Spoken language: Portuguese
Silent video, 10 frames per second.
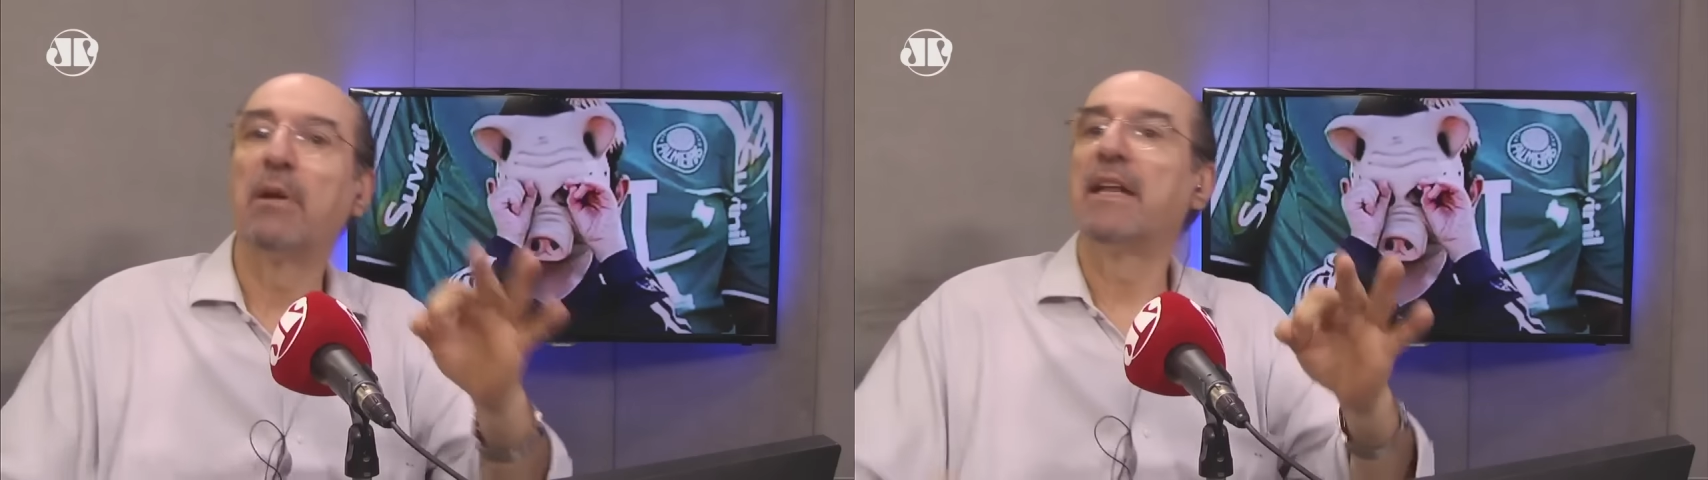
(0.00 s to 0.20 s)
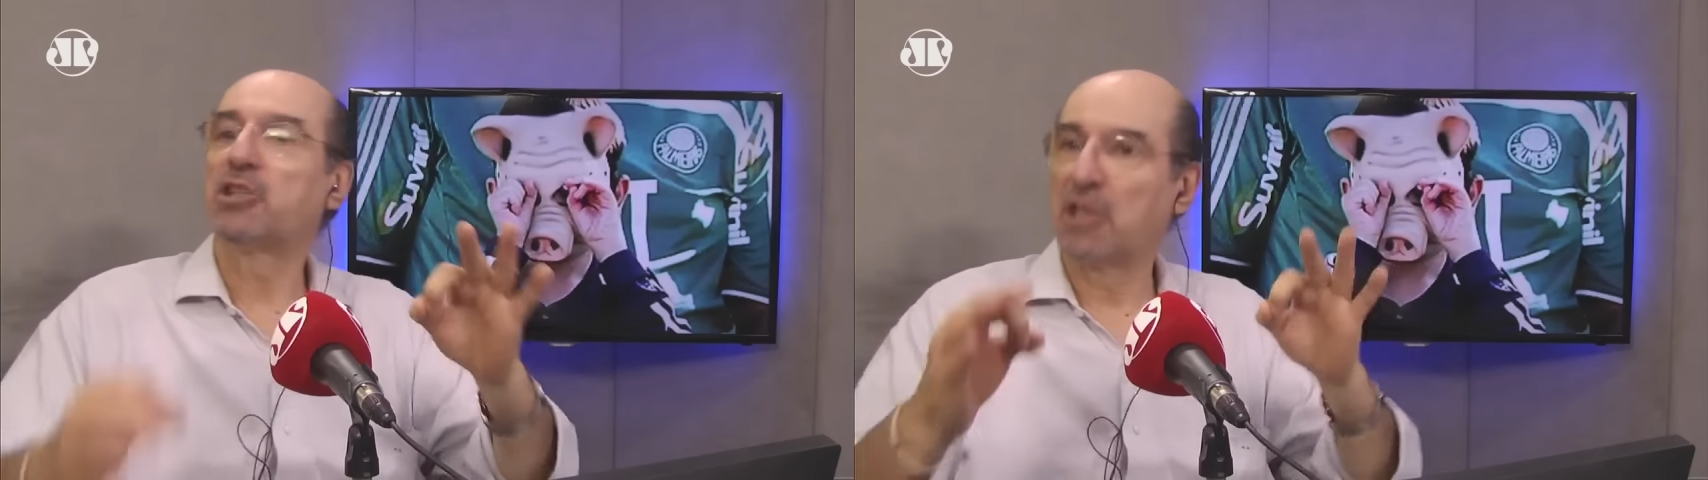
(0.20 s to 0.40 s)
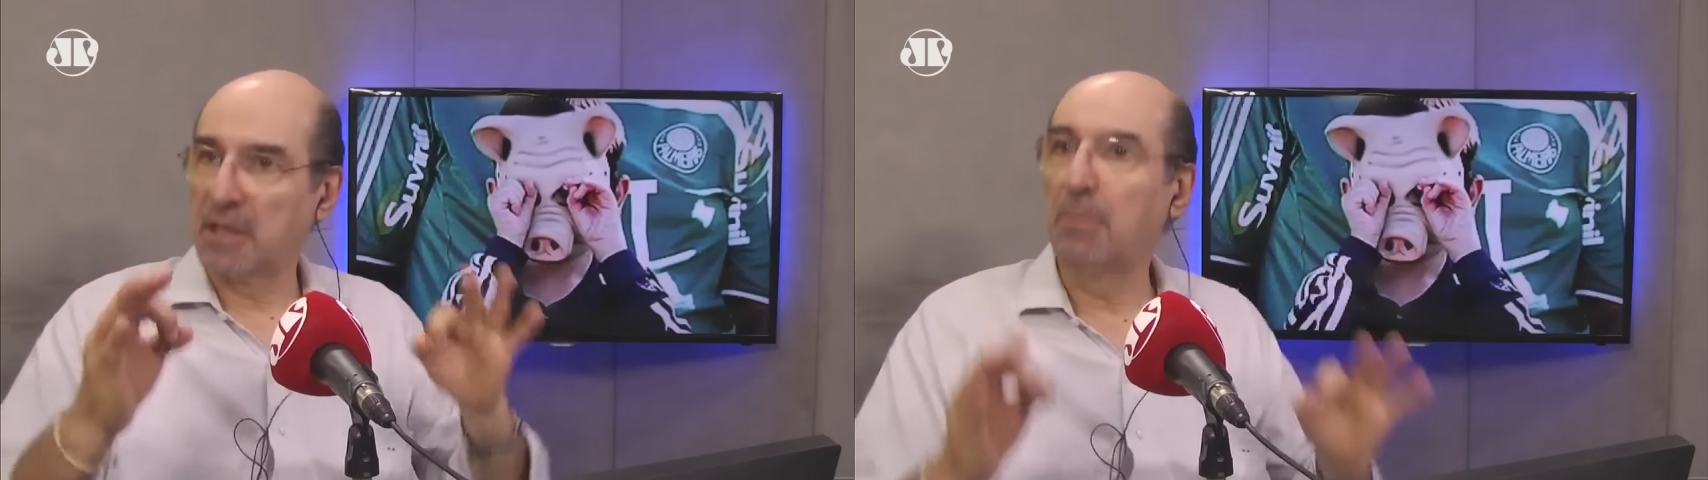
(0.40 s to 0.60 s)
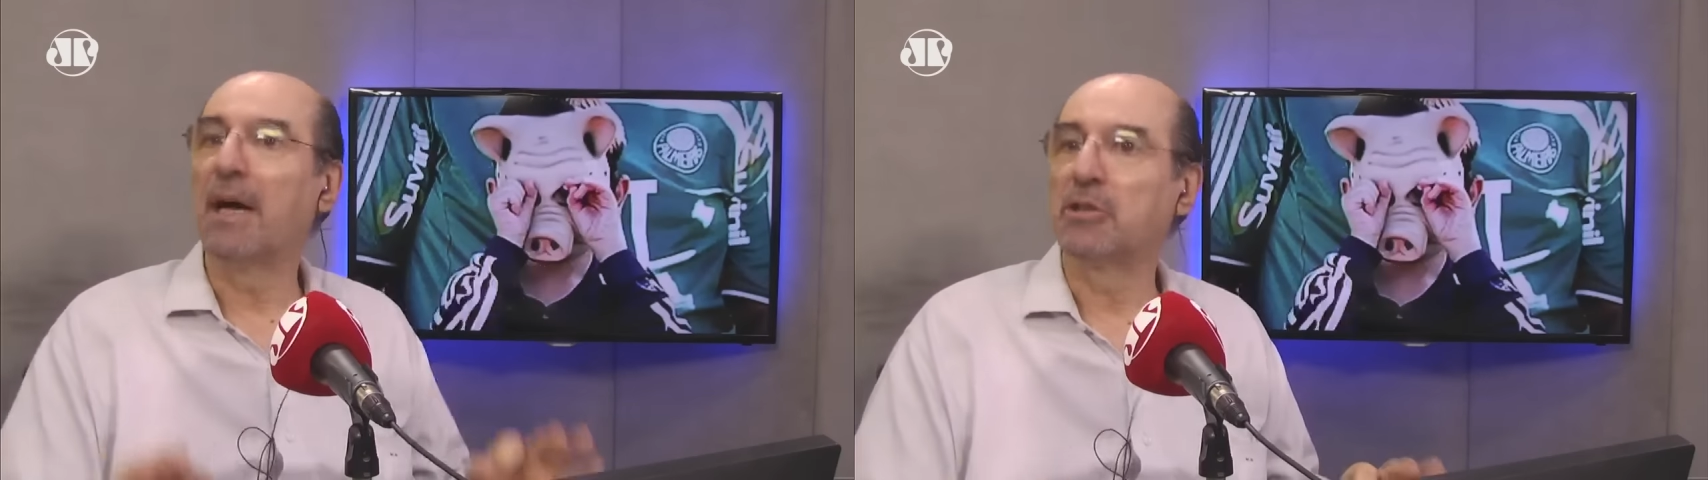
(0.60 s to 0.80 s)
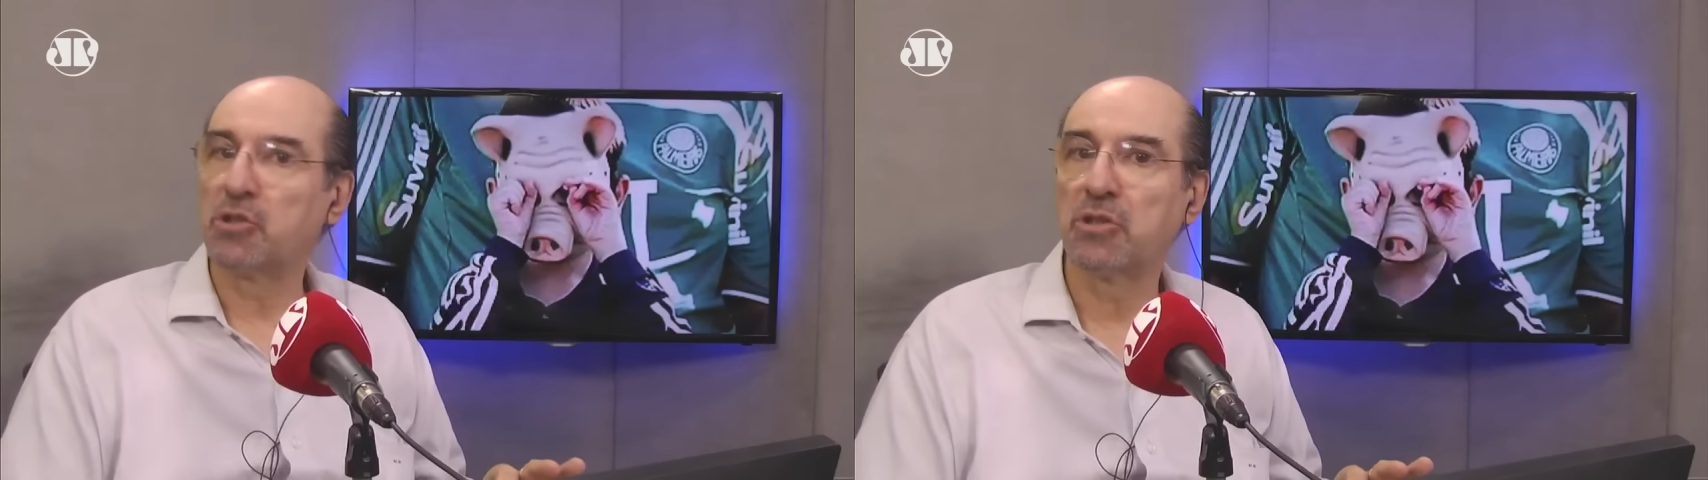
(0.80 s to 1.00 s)
era o
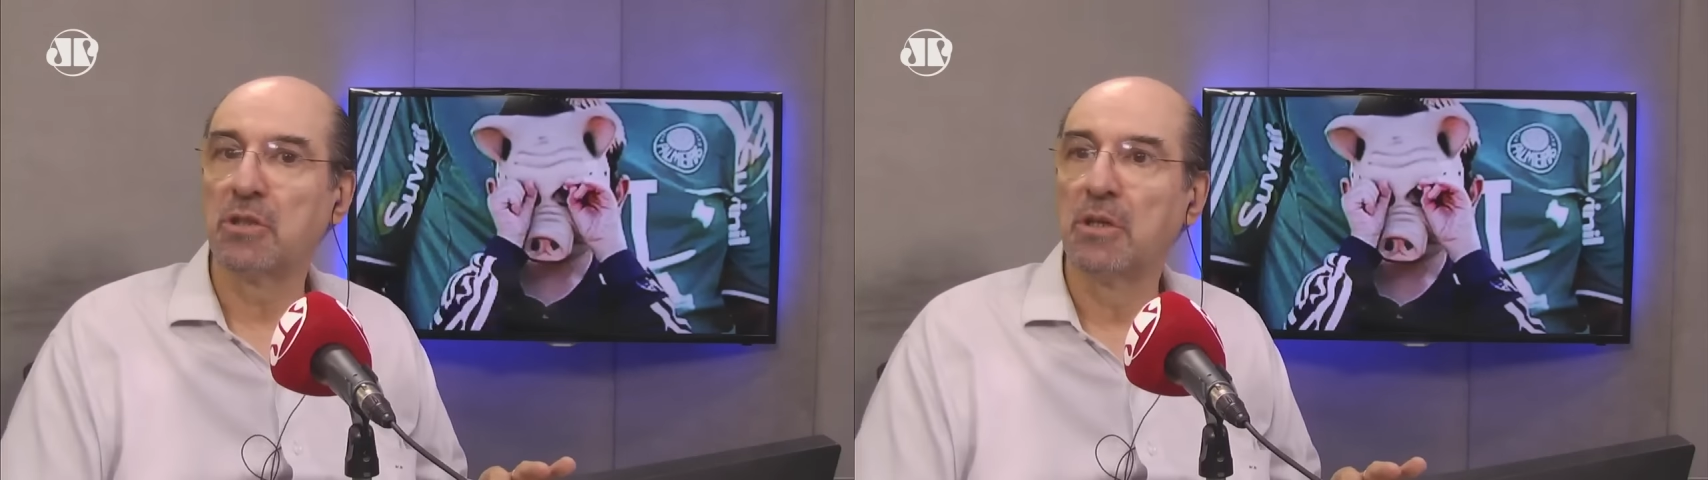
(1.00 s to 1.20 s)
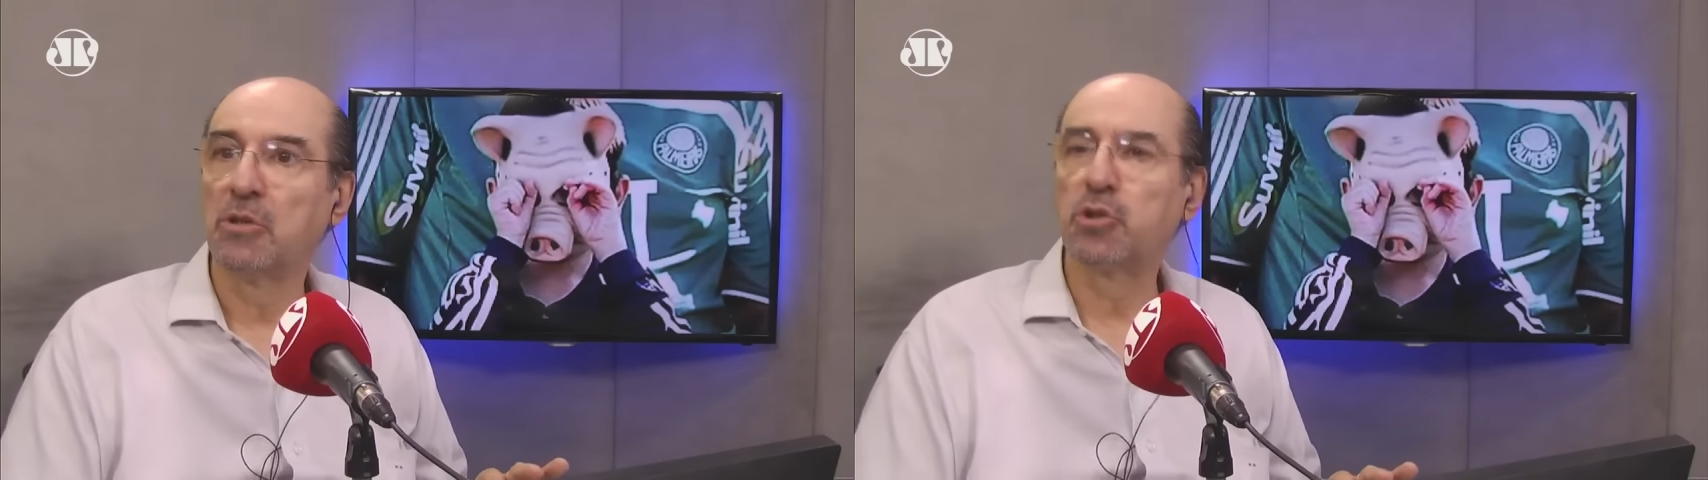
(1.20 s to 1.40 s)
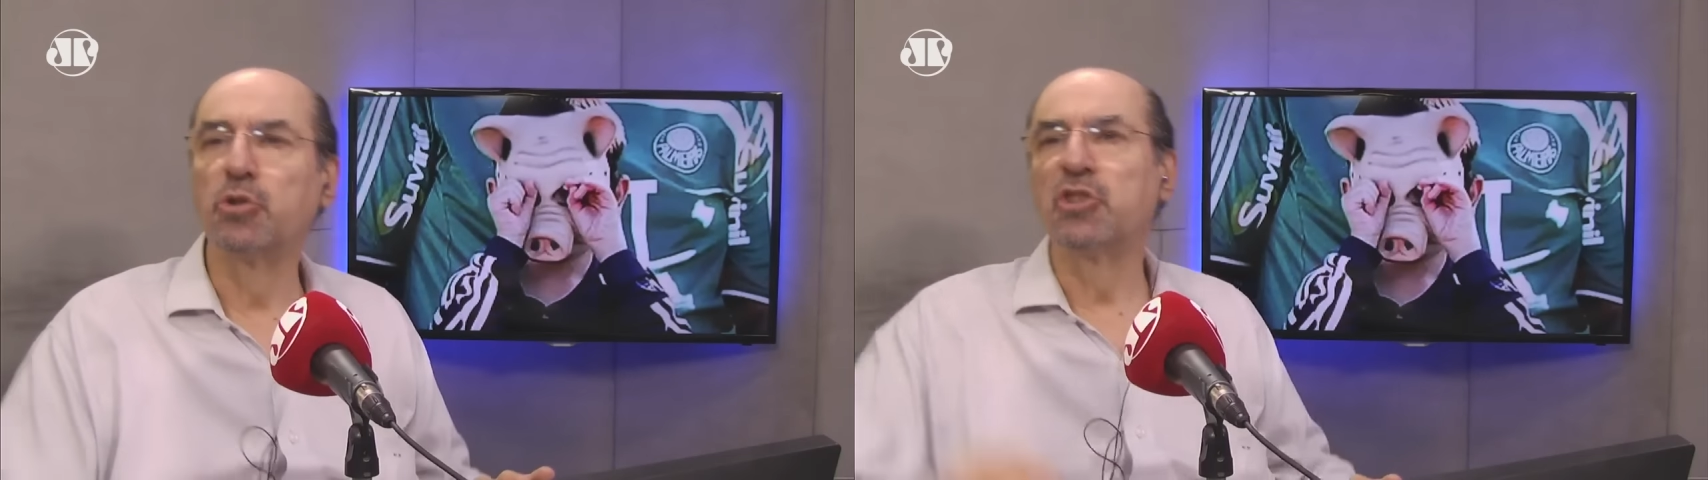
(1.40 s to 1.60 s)
Alexandre Matos.